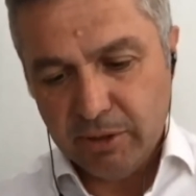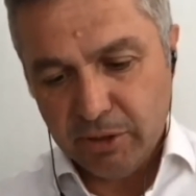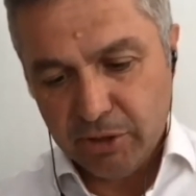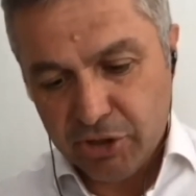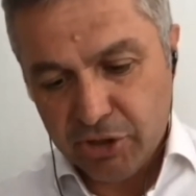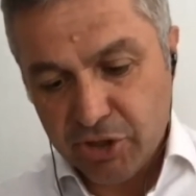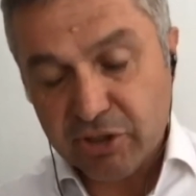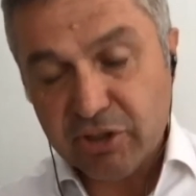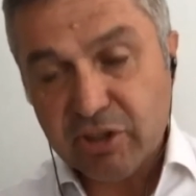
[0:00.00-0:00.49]

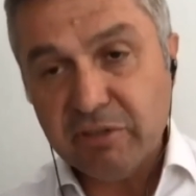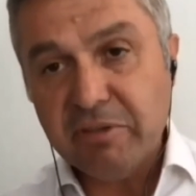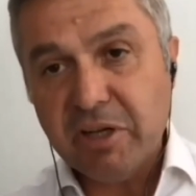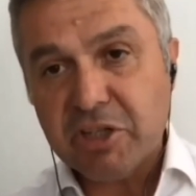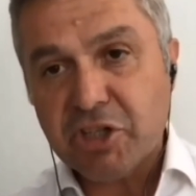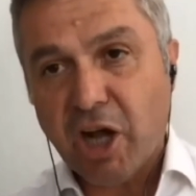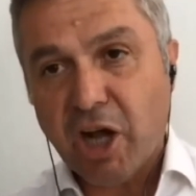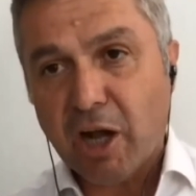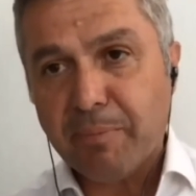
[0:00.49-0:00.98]
e,
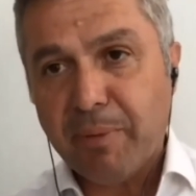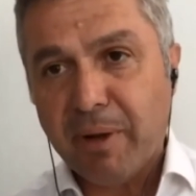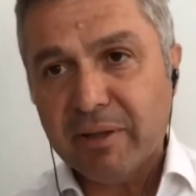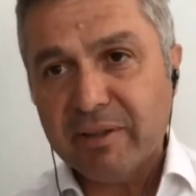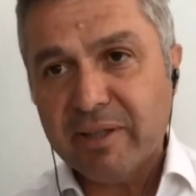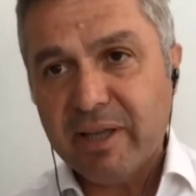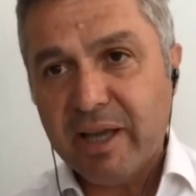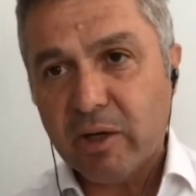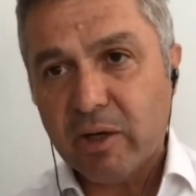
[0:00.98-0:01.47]
çıktı ve
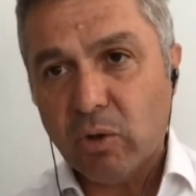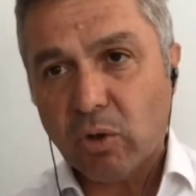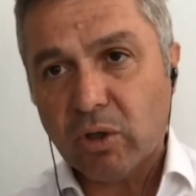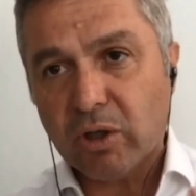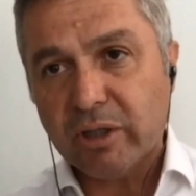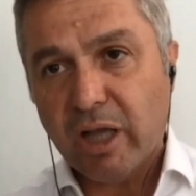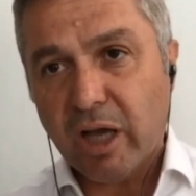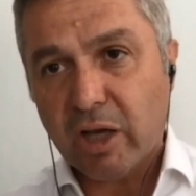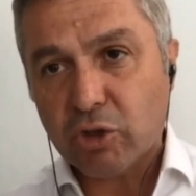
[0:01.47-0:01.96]
çarpan
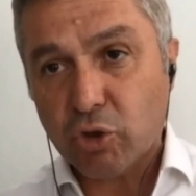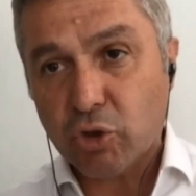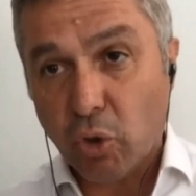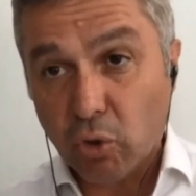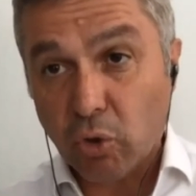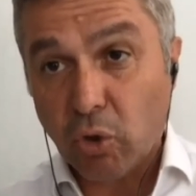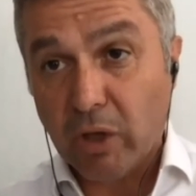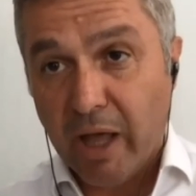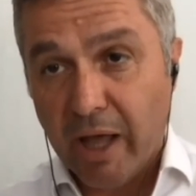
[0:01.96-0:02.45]
değeri o
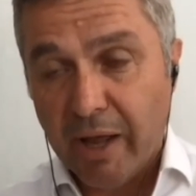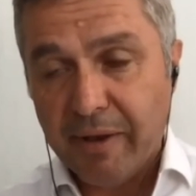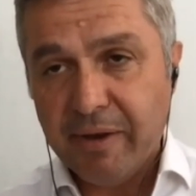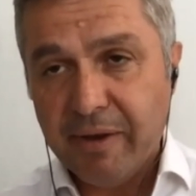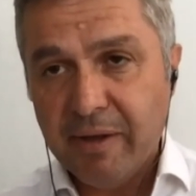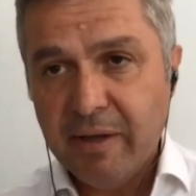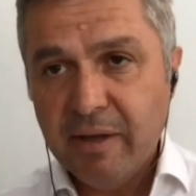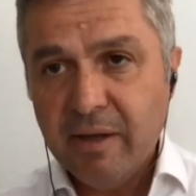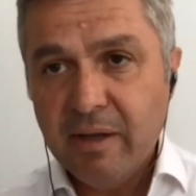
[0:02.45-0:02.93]
kadar çok
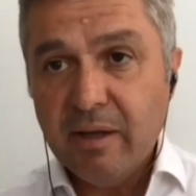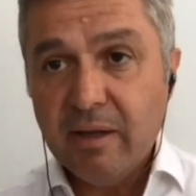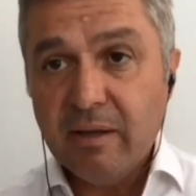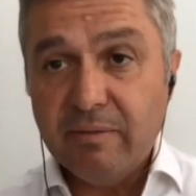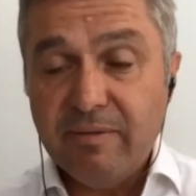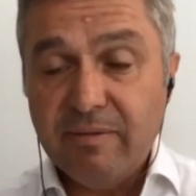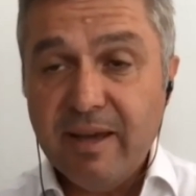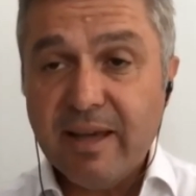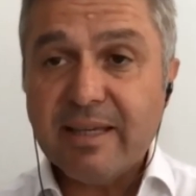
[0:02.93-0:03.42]
olan
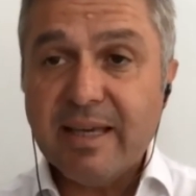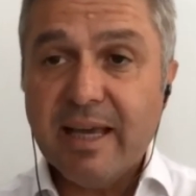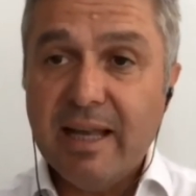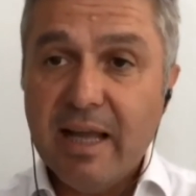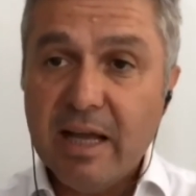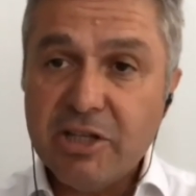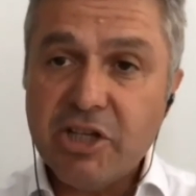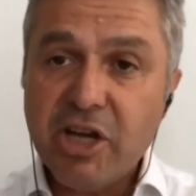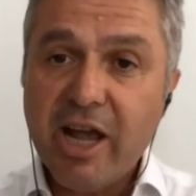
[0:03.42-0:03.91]

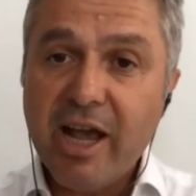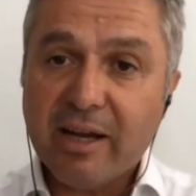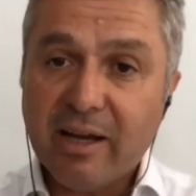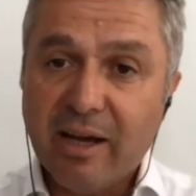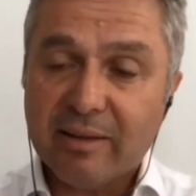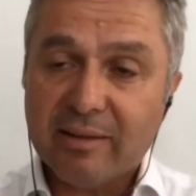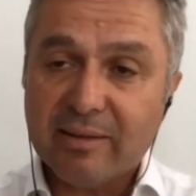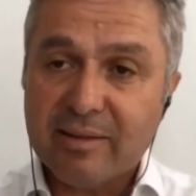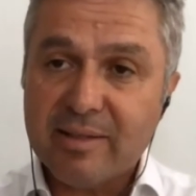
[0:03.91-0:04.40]
ve
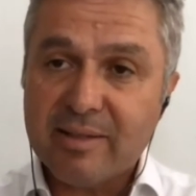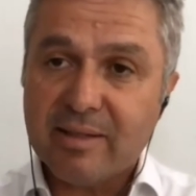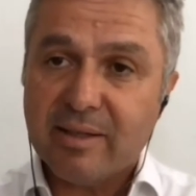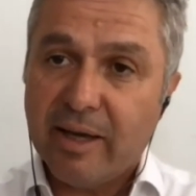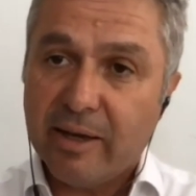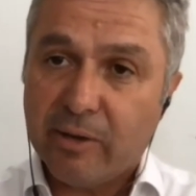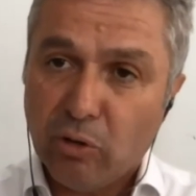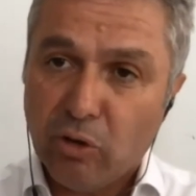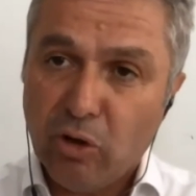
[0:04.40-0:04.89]
geleceğe
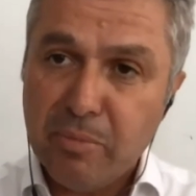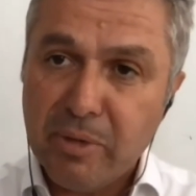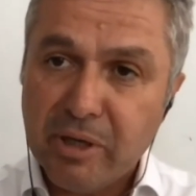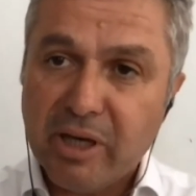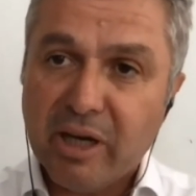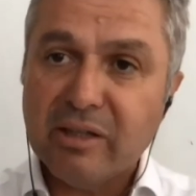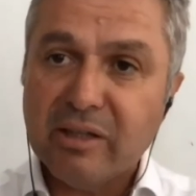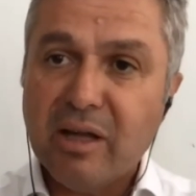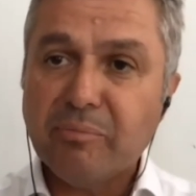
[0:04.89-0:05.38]
katkısı
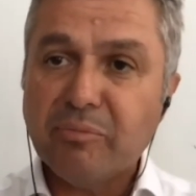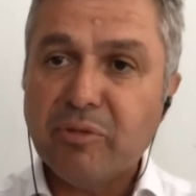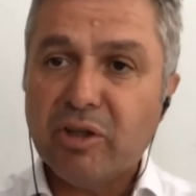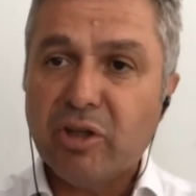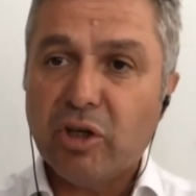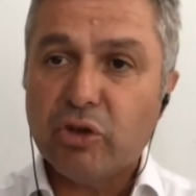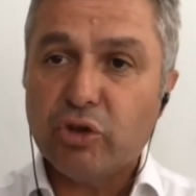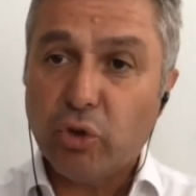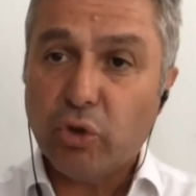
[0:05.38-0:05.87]
ekonomik
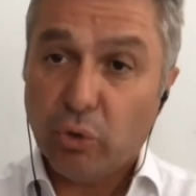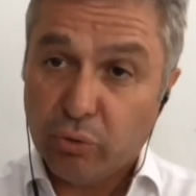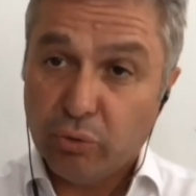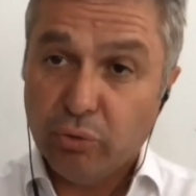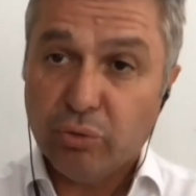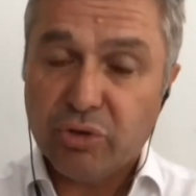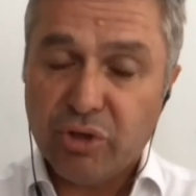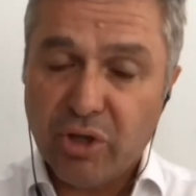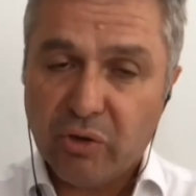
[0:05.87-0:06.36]
anlamda da
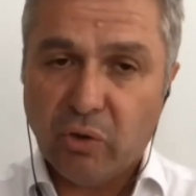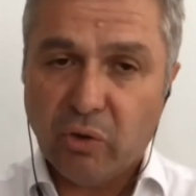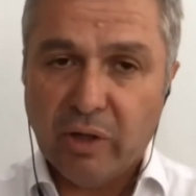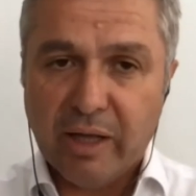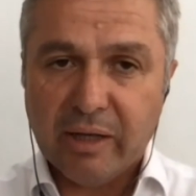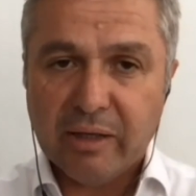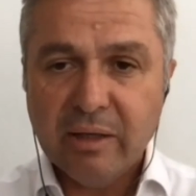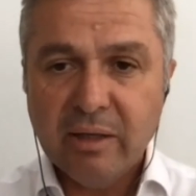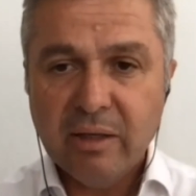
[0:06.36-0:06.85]
çok
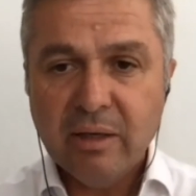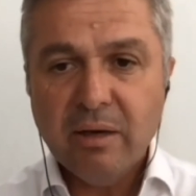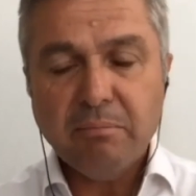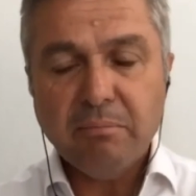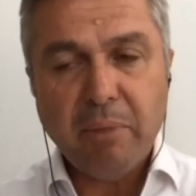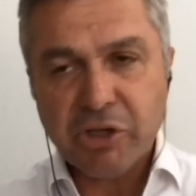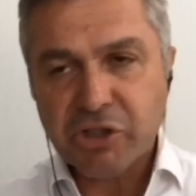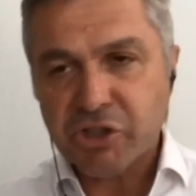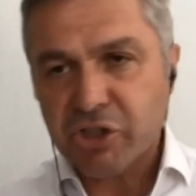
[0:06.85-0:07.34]
yüksek olan
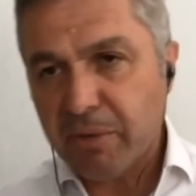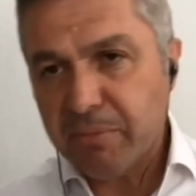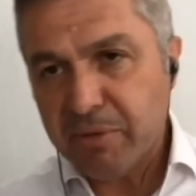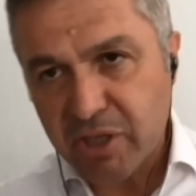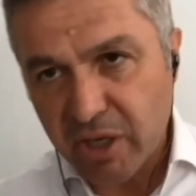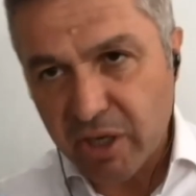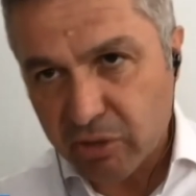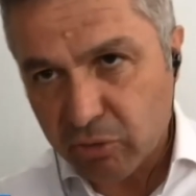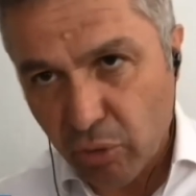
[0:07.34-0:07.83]

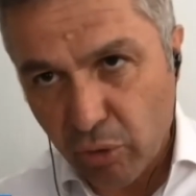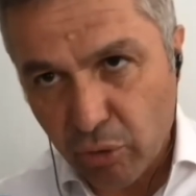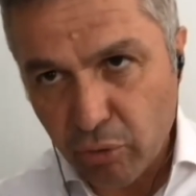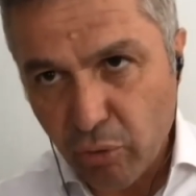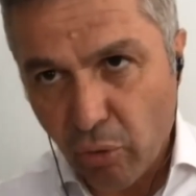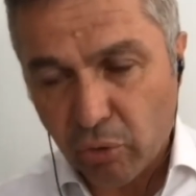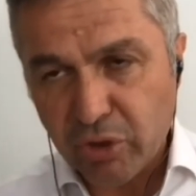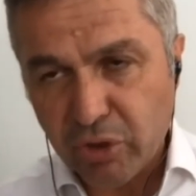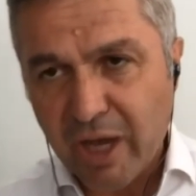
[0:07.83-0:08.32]
başka bir
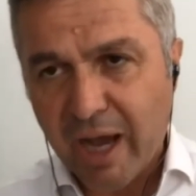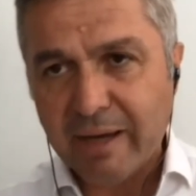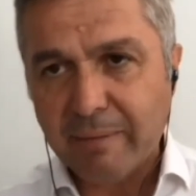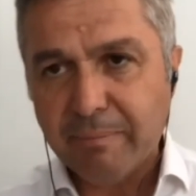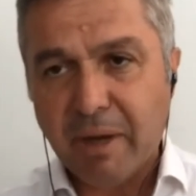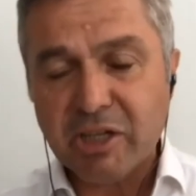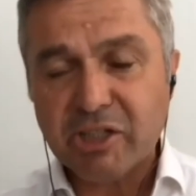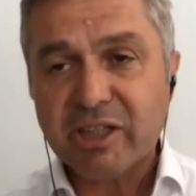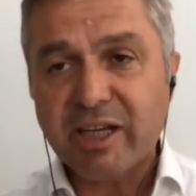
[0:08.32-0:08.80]
sektör yok.
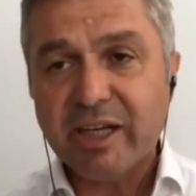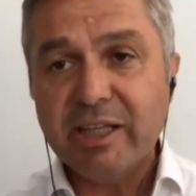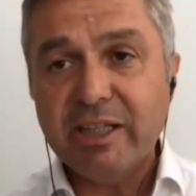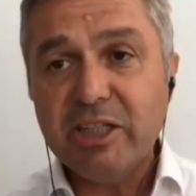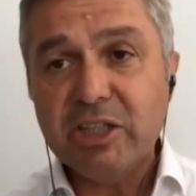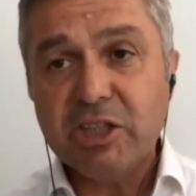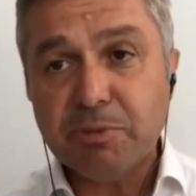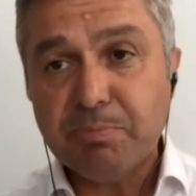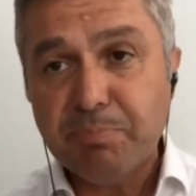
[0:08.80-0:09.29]
Yani
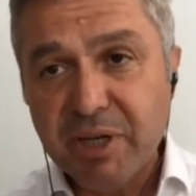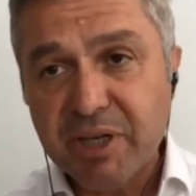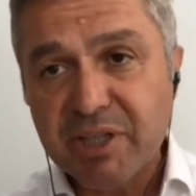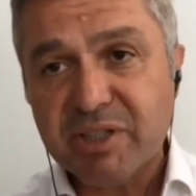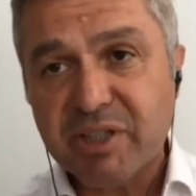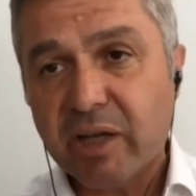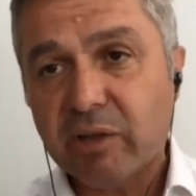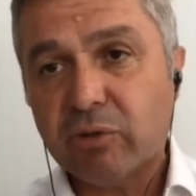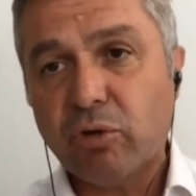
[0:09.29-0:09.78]
başka
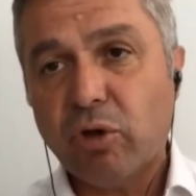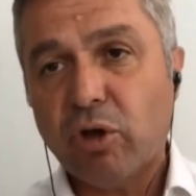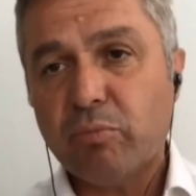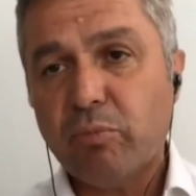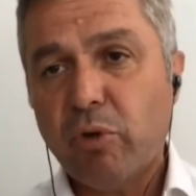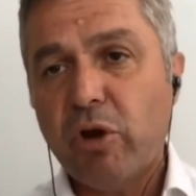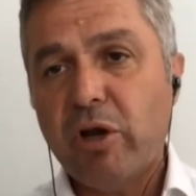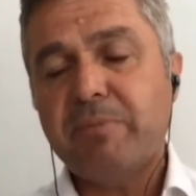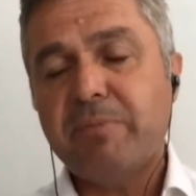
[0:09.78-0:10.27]
hiçbir
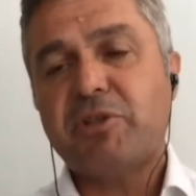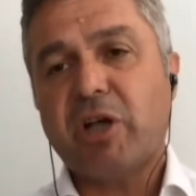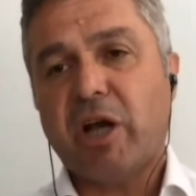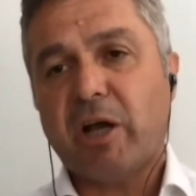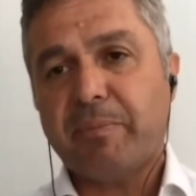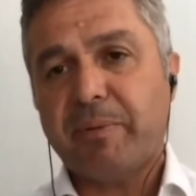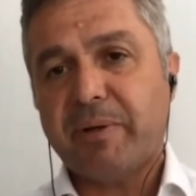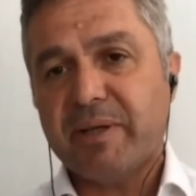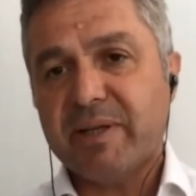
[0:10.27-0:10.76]
sektör
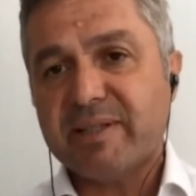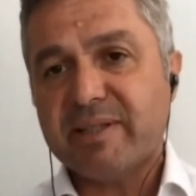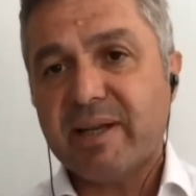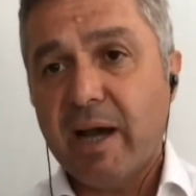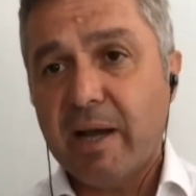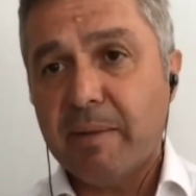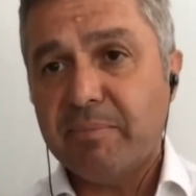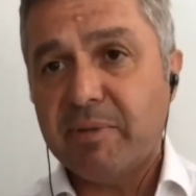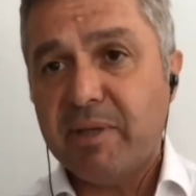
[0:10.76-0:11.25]
böyle bir
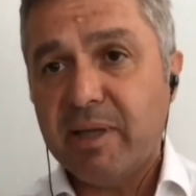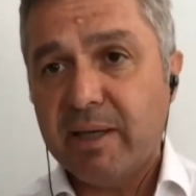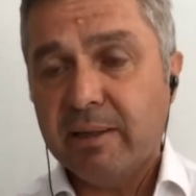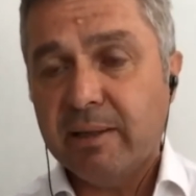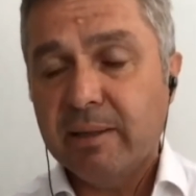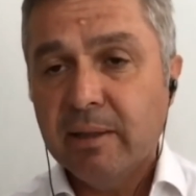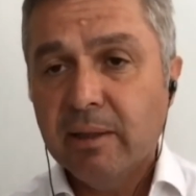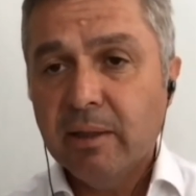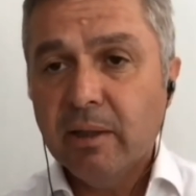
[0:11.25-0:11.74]
çarpana
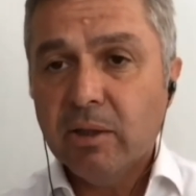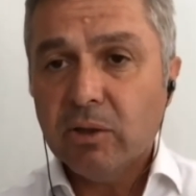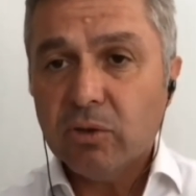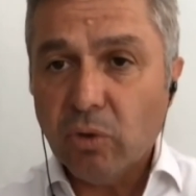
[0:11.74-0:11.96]
sahip değil.